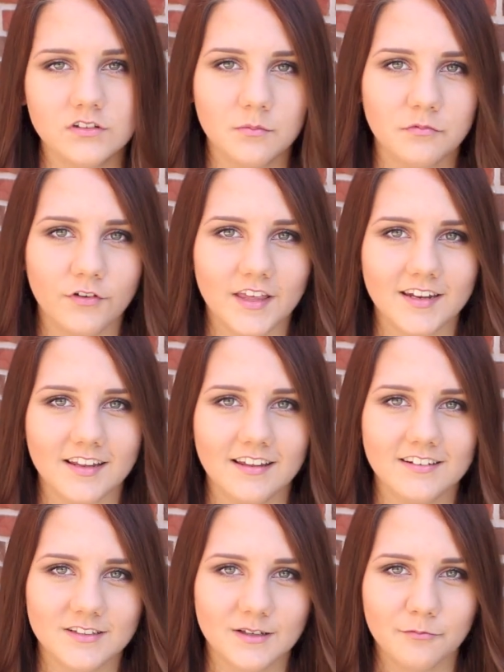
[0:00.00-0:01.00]
Es gibt
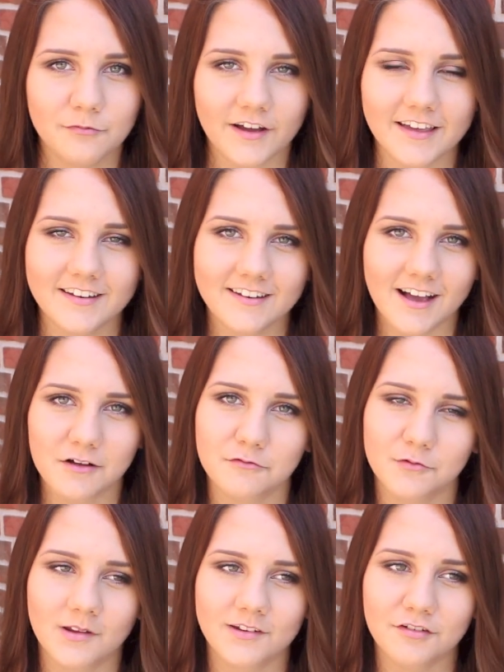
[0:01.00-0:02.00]
Ferien, es gibt
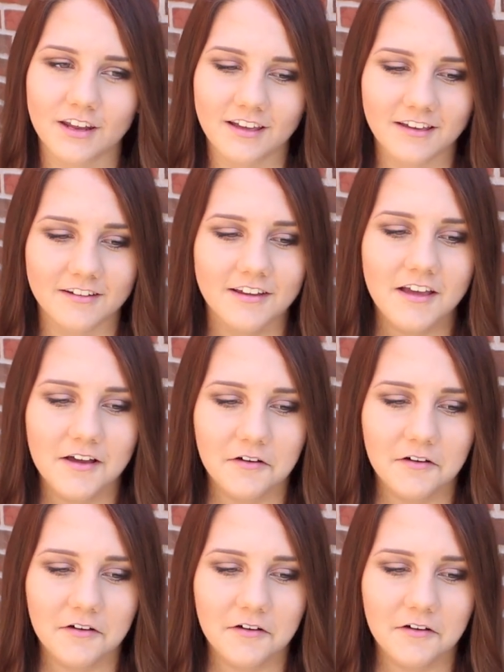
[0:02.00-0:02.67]
Feiertage, wo man frei hat.